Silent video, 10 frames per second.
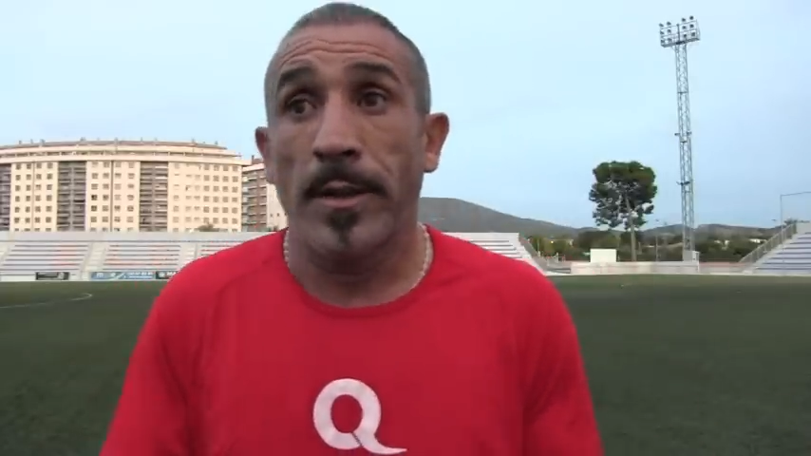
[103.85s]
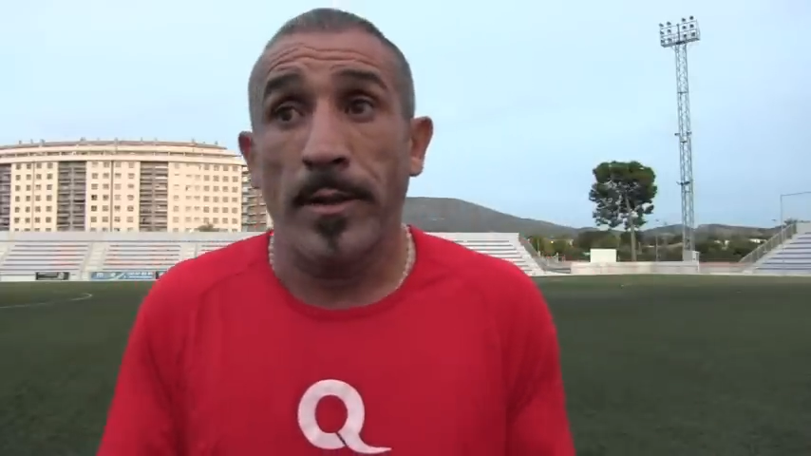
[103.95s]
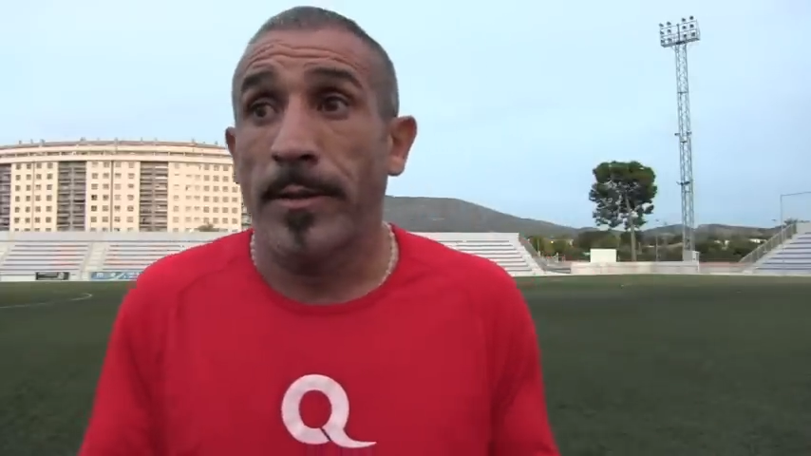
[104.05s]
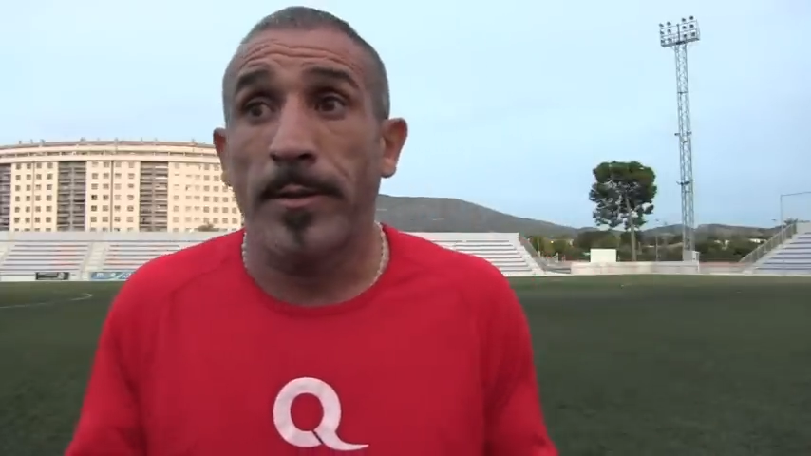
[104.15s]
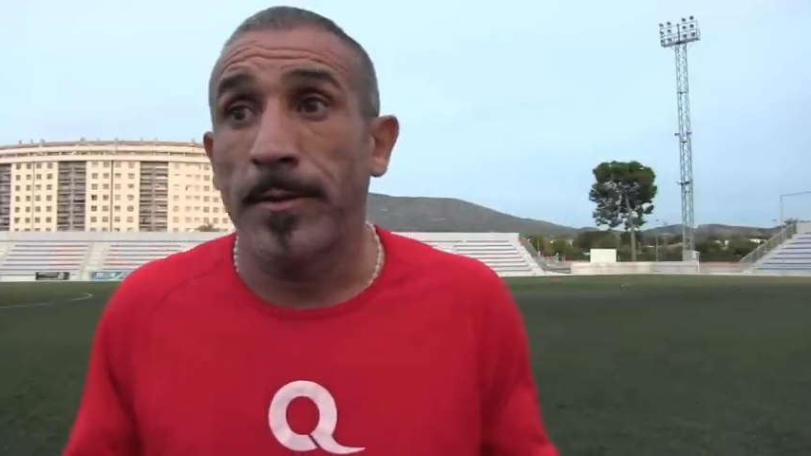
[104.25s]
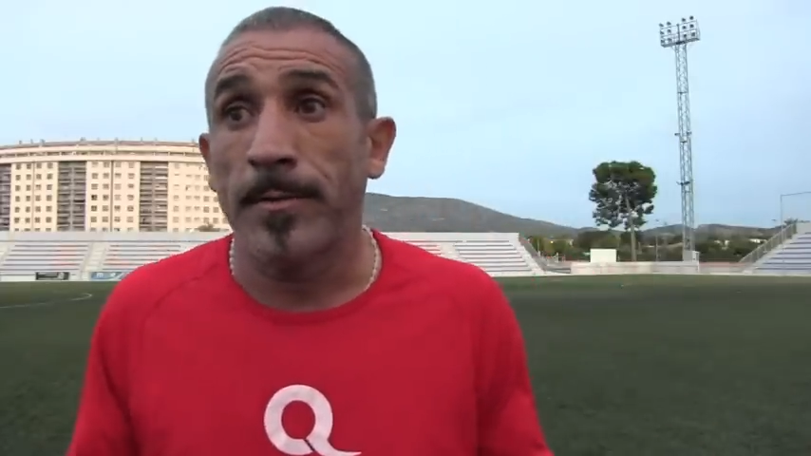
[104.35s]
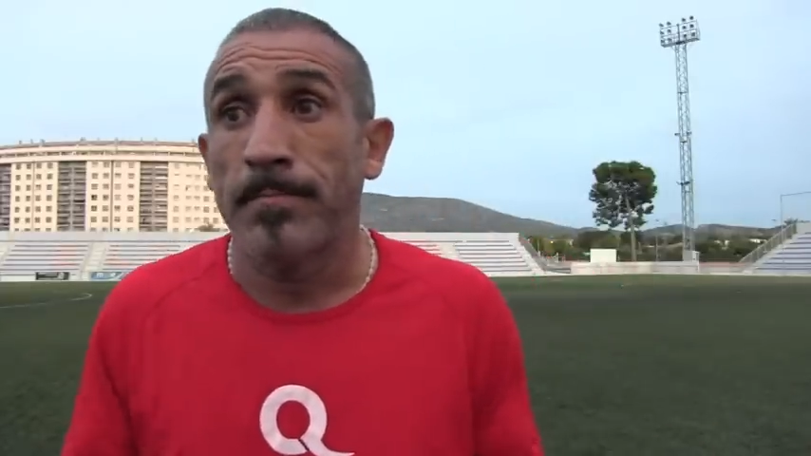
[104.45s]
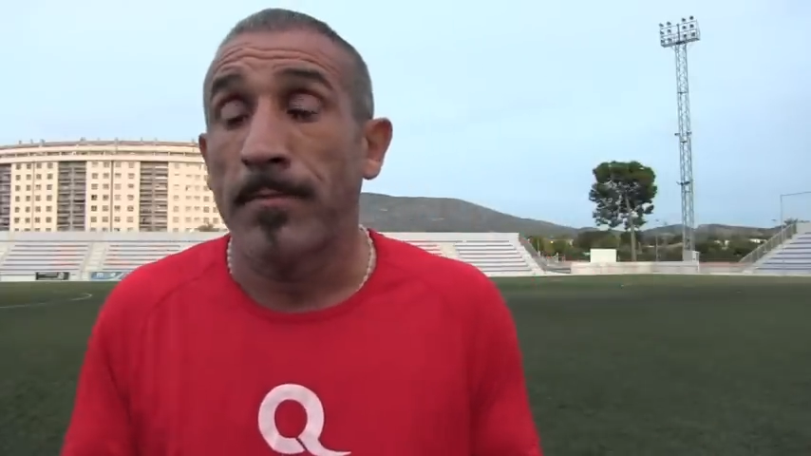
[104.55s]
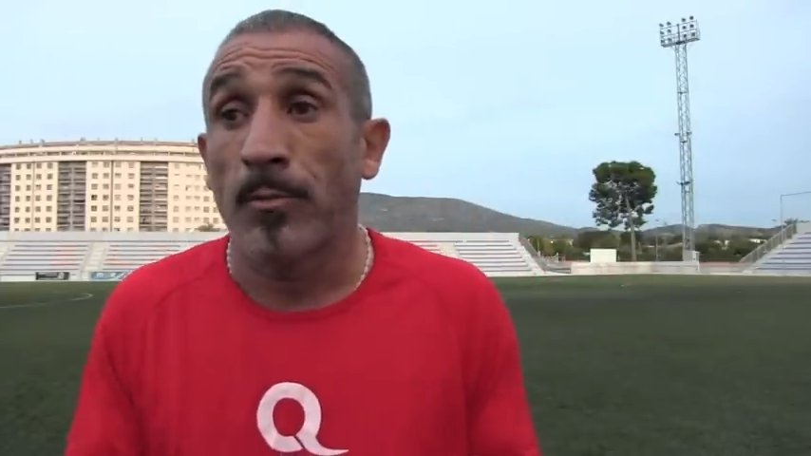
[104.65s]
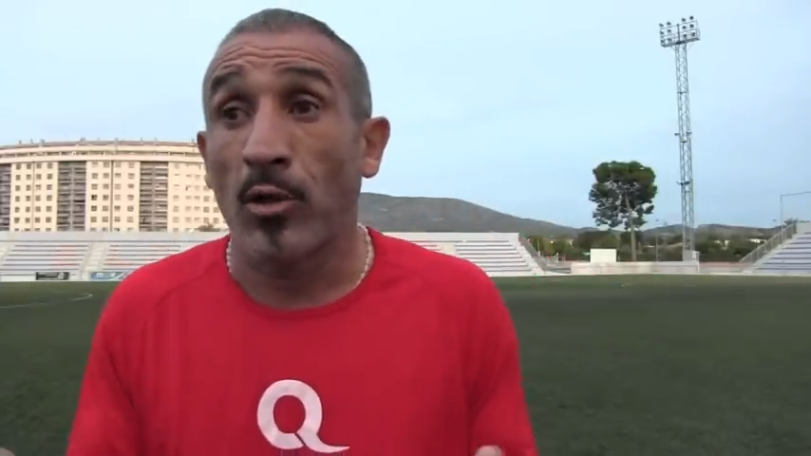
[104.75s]
Eh,
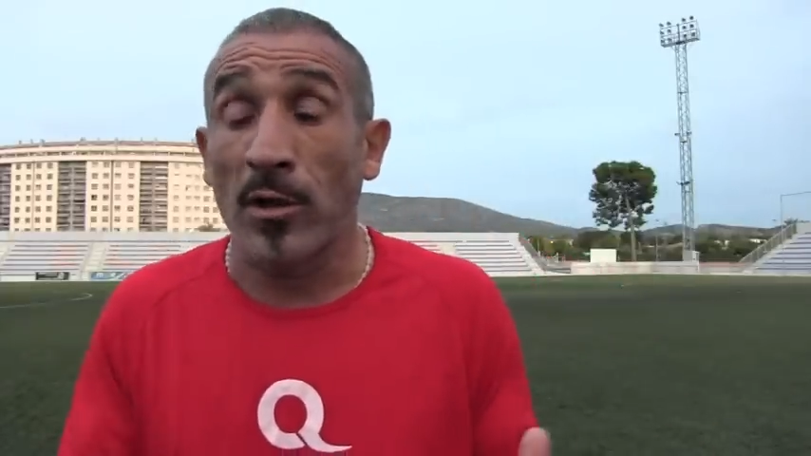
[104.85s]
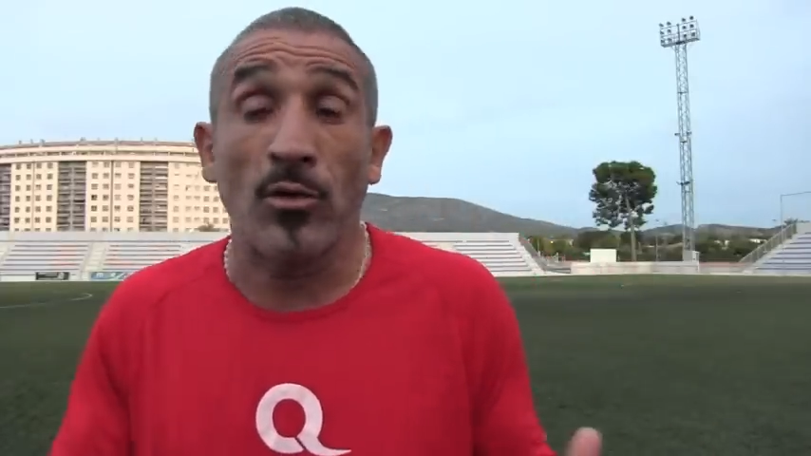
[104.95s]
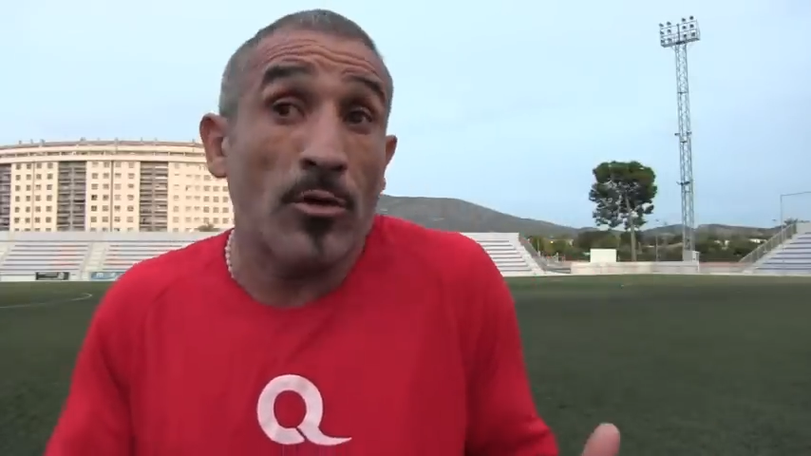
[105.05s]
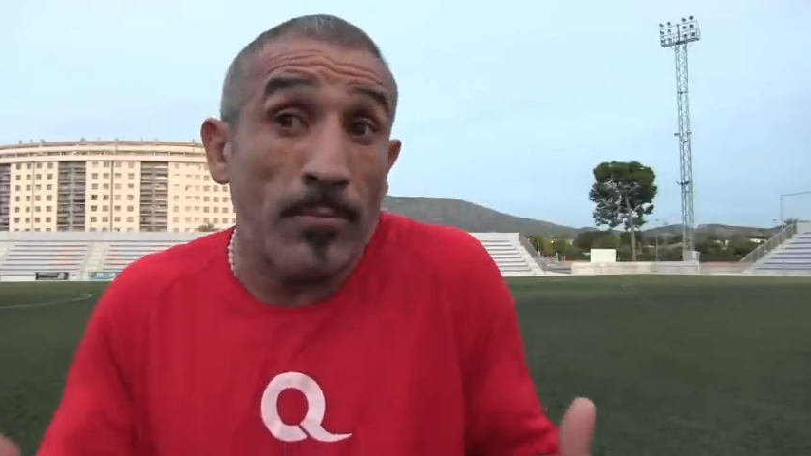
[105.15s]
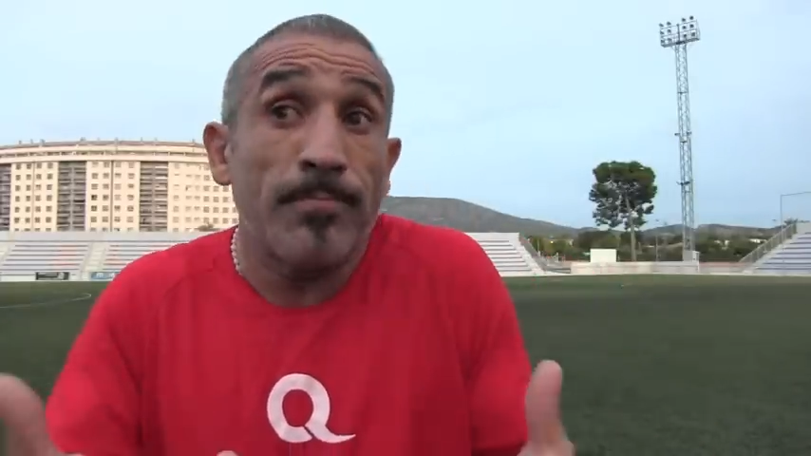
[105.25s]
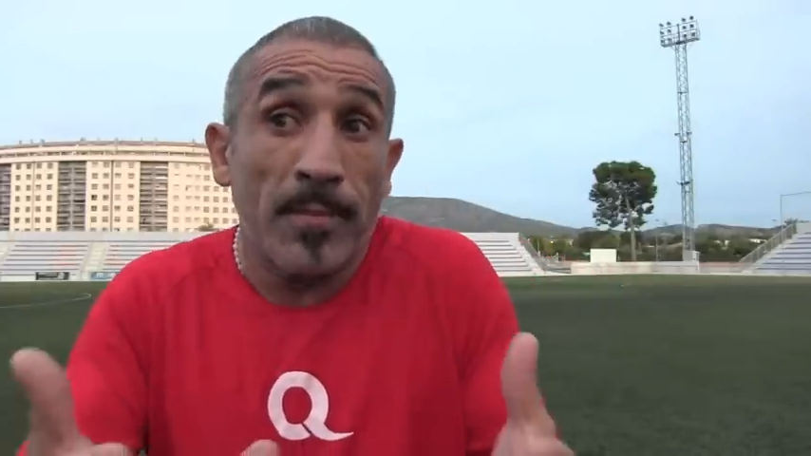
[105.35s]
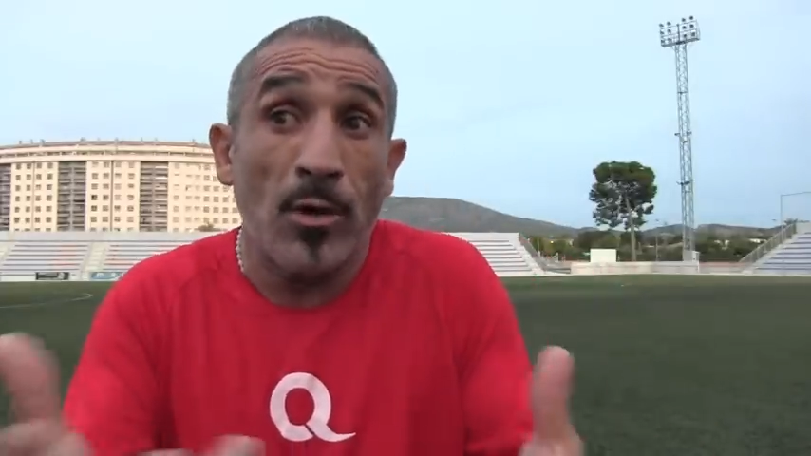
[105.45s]
por lo tanto,